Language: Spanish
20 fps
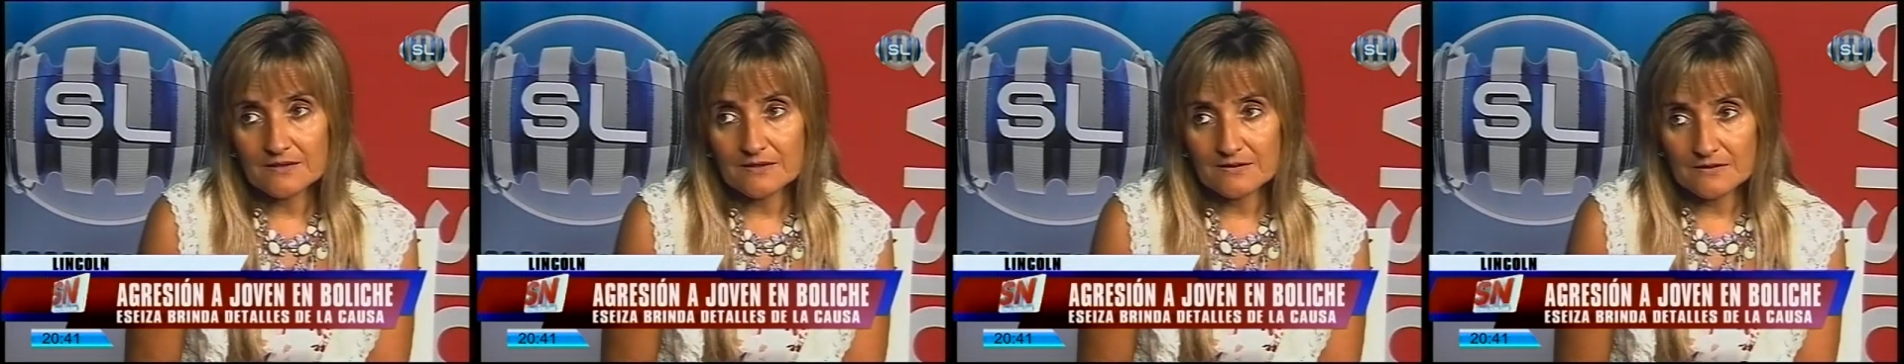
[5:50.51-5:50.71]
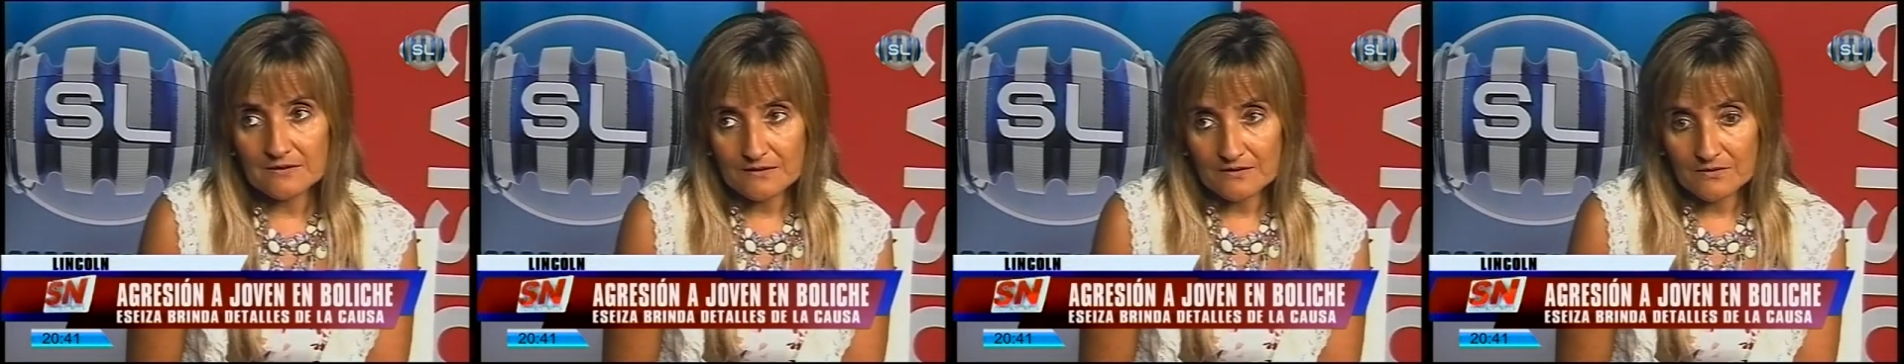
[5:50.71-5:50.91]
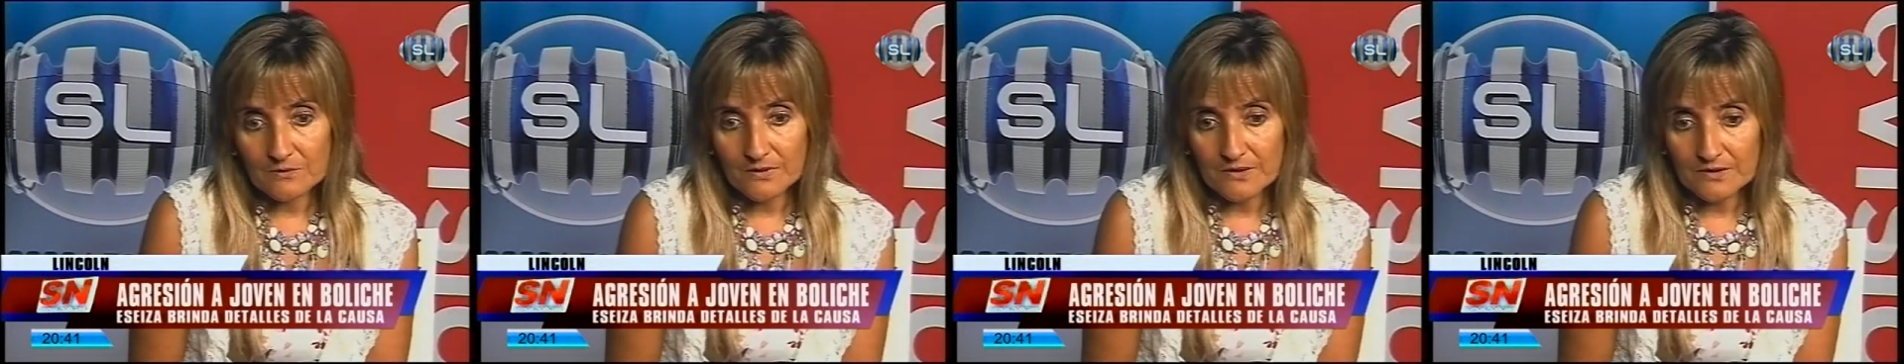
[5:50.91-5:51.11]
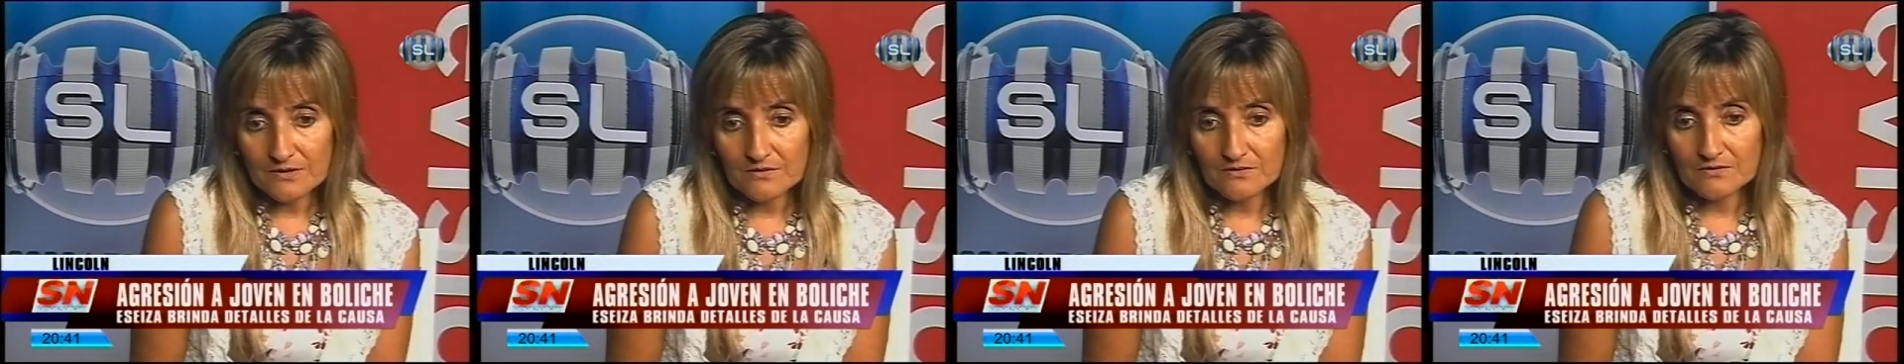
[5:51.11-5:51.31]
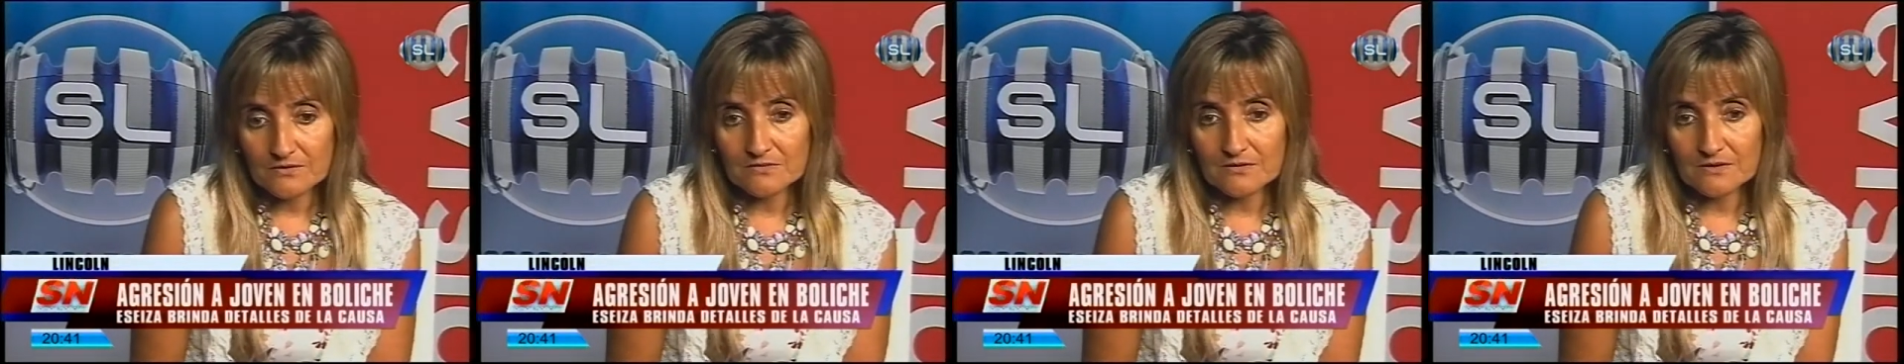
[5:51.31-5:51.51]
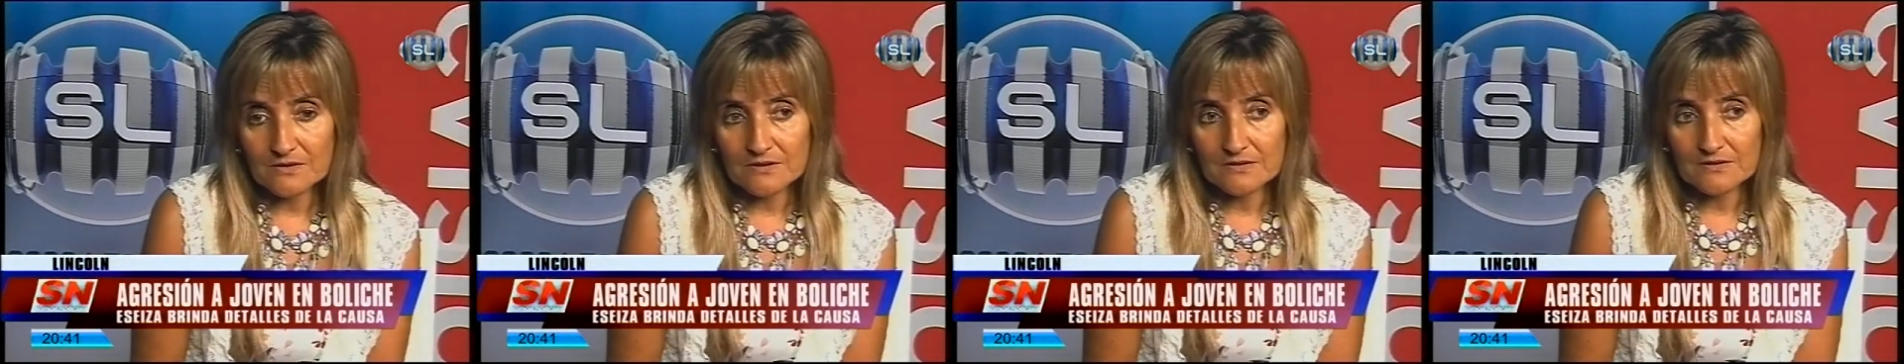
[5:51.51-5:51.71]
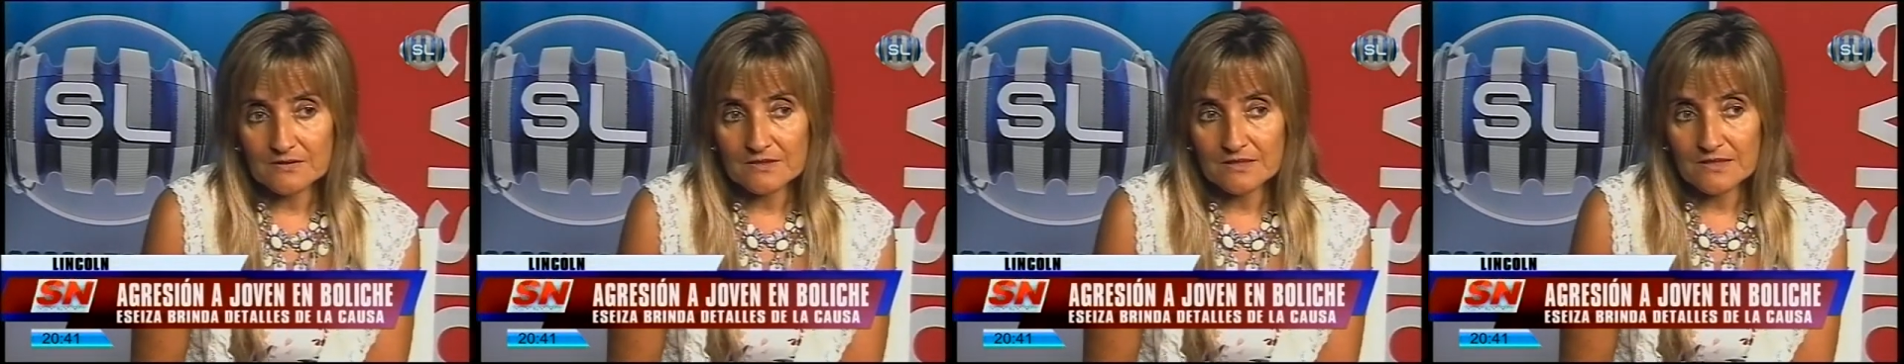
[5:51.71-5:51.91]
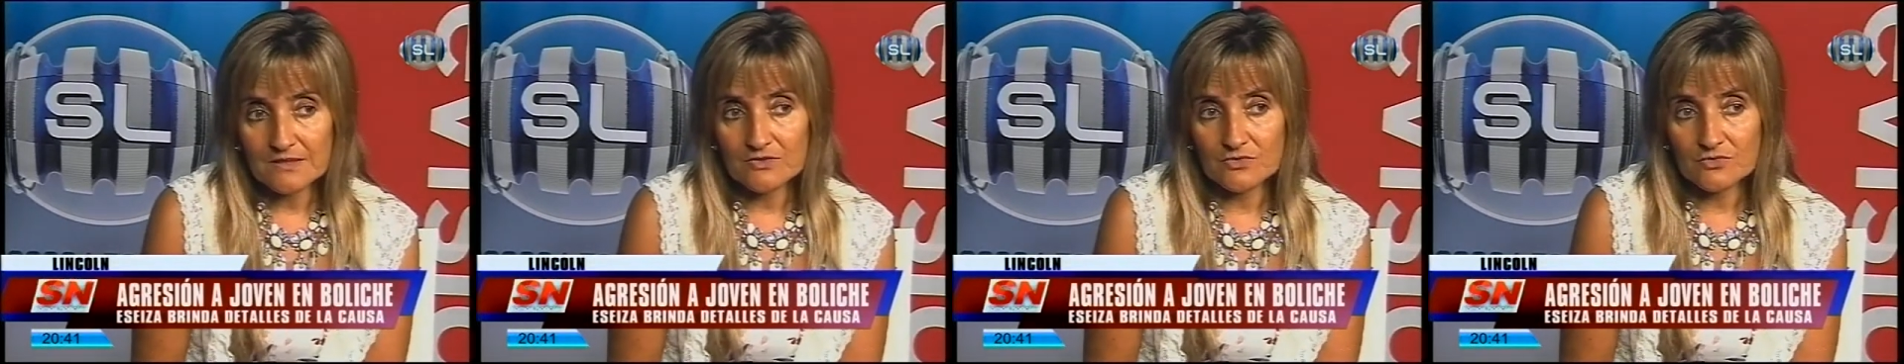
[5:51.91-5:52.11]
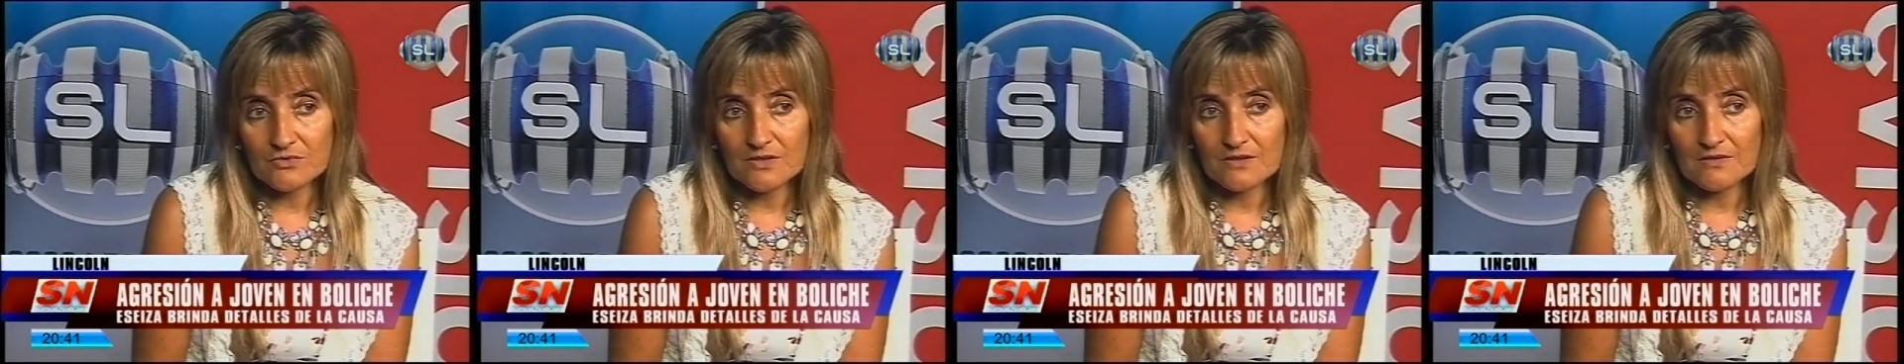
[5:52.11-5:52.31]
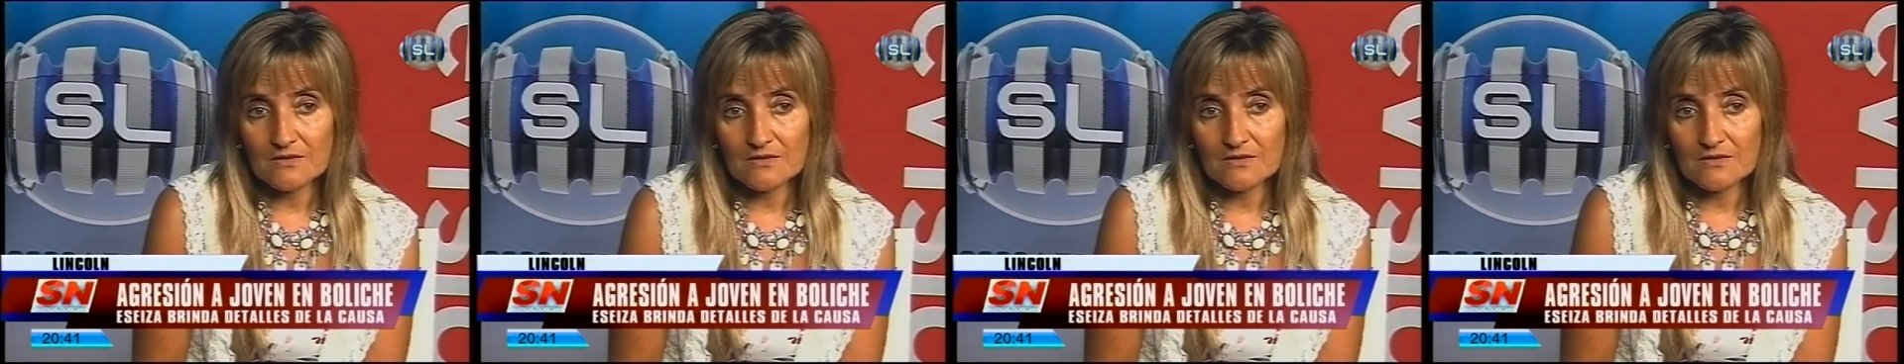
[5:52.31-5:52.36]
de esta cuestión de que ya es un